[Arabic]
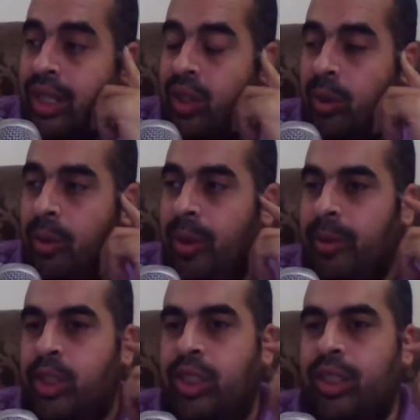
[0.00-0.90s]
ان هو ما
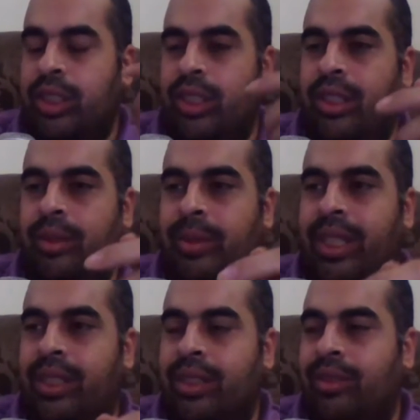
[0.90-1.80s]
بيعملش آه،
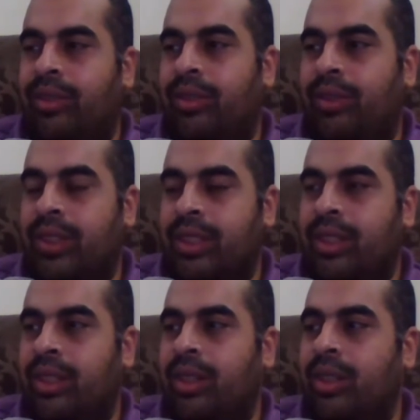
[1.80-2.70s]
مدارس
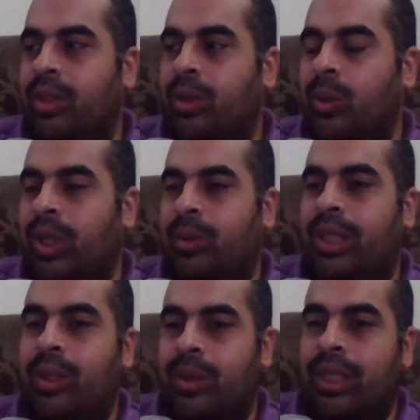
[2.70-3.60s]
فصل آه، اولى
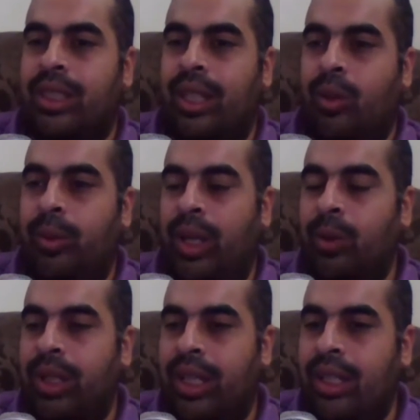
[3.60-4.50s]
وثانيه وثالثه لا هو
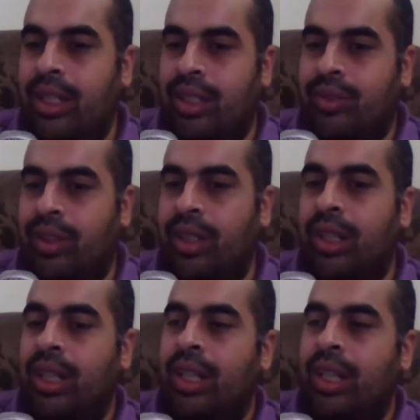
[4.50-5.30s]
بيحاول يخلي الاطفال